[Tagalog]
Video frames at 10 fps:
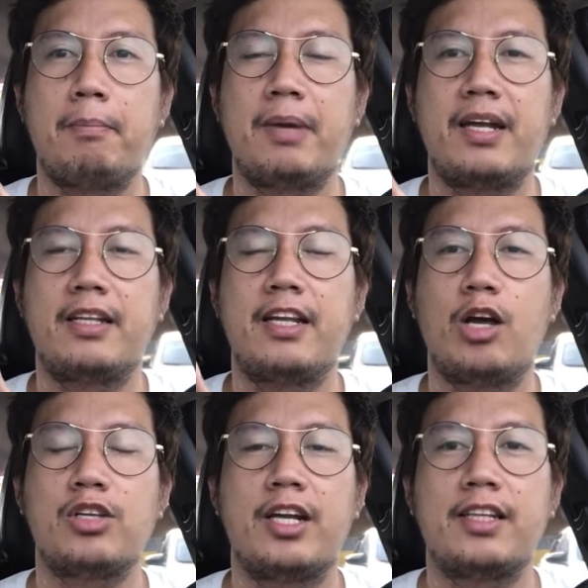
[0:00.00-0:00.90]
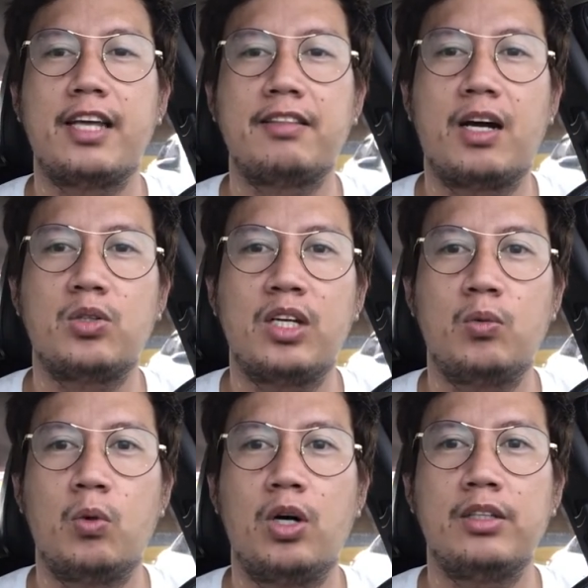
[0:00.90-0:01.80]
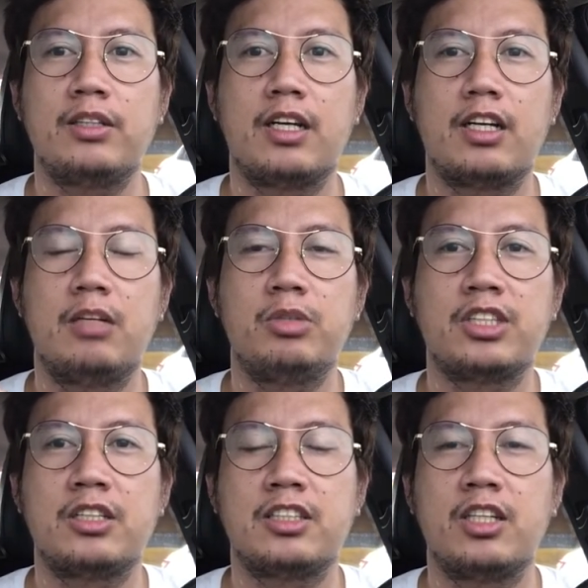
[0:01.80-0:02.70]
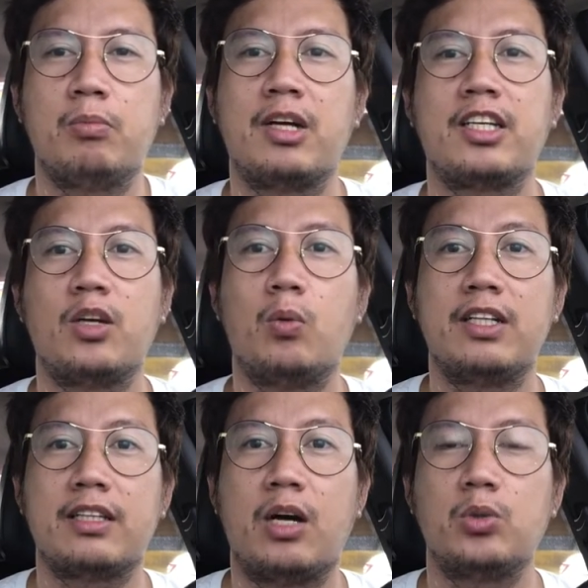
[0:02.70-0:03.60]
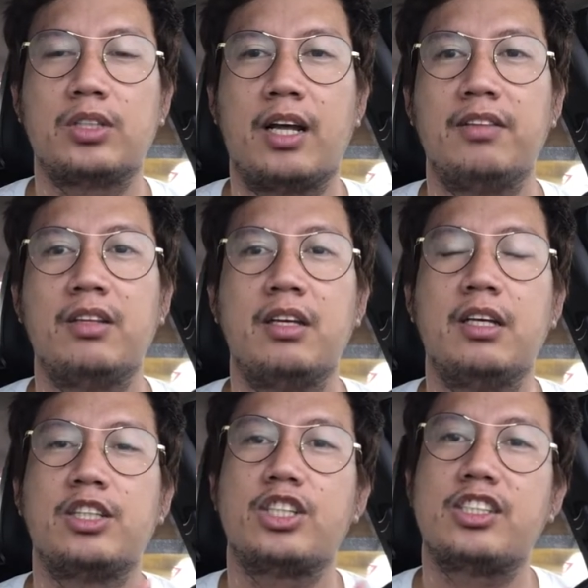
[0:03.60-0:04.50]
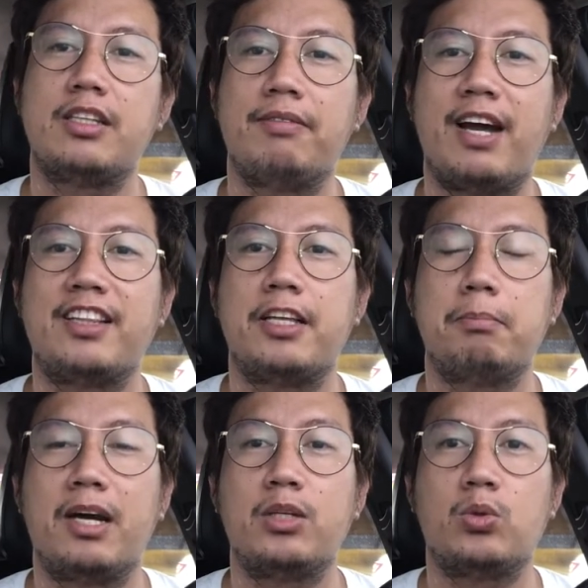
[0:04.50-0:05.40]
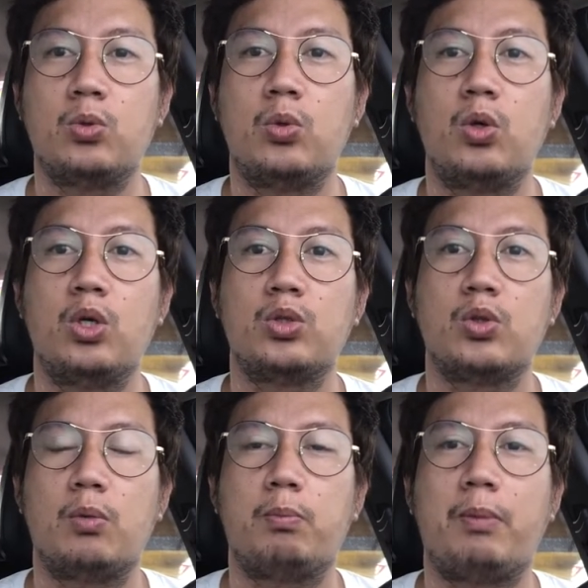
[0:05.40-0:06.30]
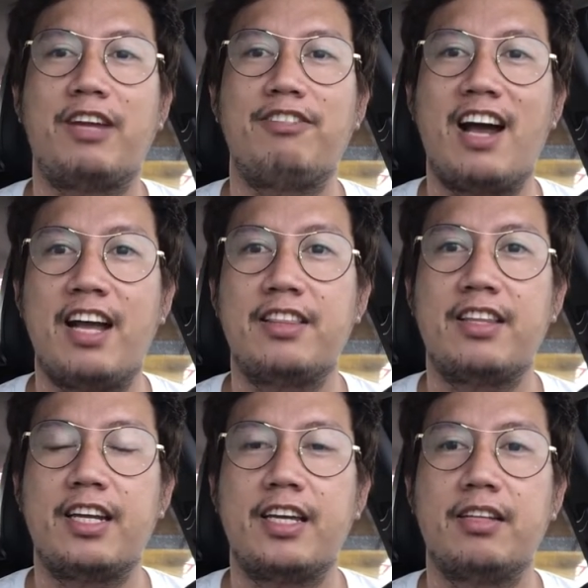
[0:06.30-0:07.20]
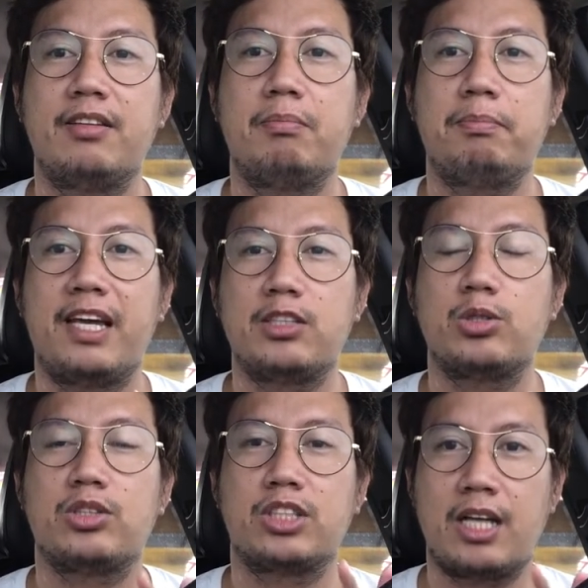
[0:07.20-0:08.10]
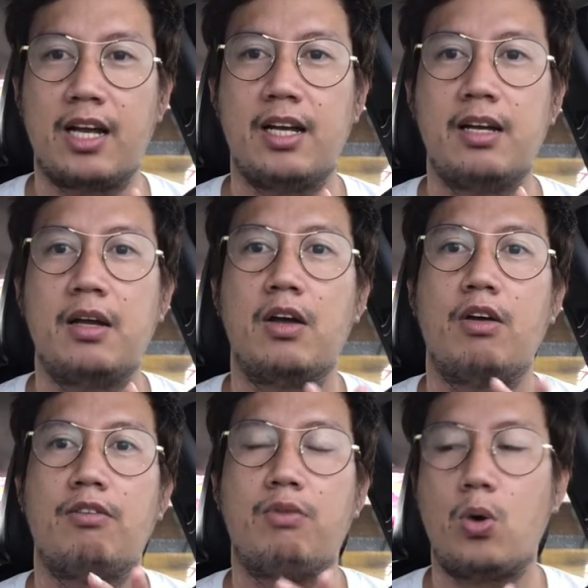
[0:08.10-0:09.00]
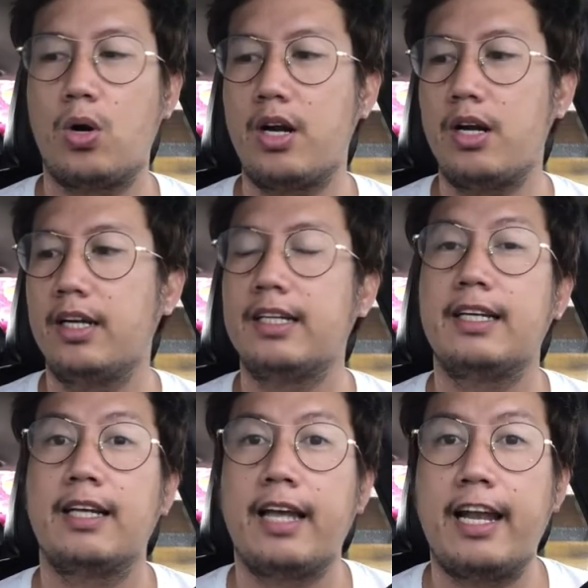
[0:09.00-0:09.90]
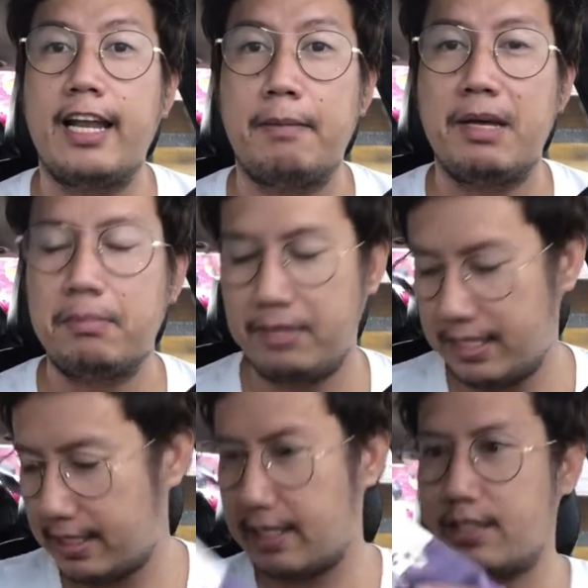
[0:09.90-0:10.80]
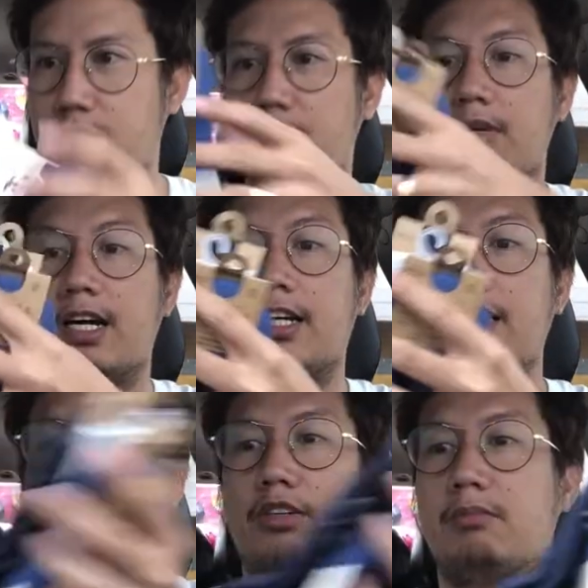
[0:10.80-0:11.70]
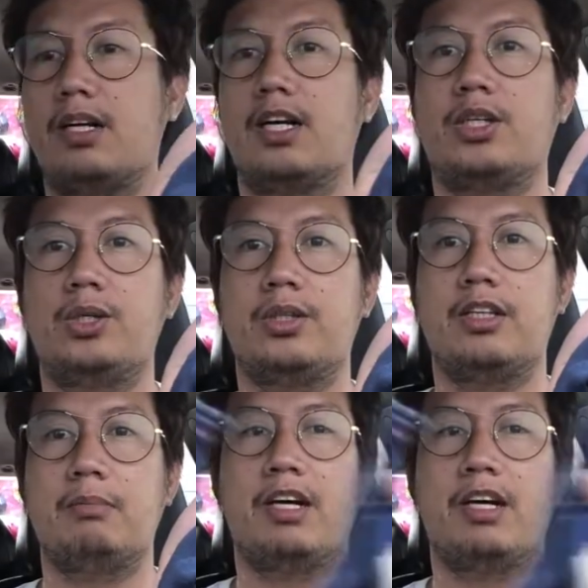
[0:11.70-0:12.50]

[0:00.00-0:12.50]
pera nila. Kunyari, 10,000 won, tanggalin mo isang zero, magiging 1,000. Tapos divided by 2. So, 500 pesos siya for 11 pieces. Yung mga ganitong mga cute na